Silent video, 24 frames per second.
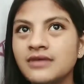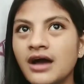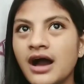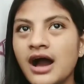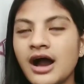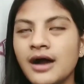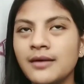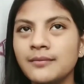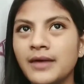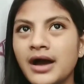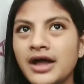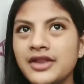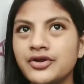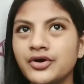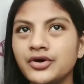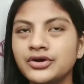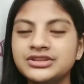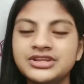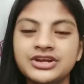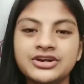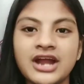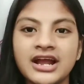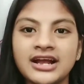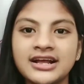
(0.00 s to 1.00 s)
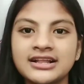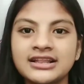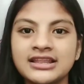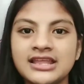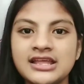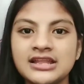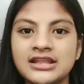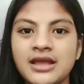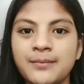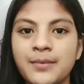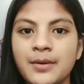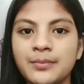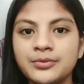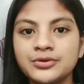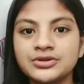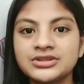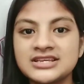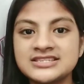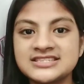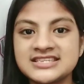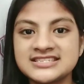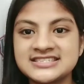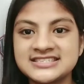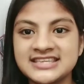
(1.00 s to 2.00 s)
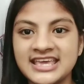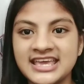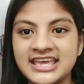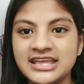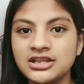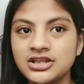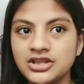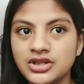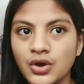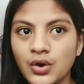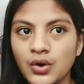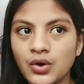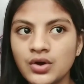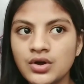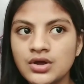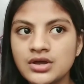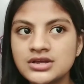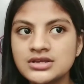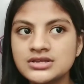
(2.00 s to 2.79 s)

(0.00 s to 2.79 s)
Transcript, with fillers: um, ano, directly napapunta sa skin nyo.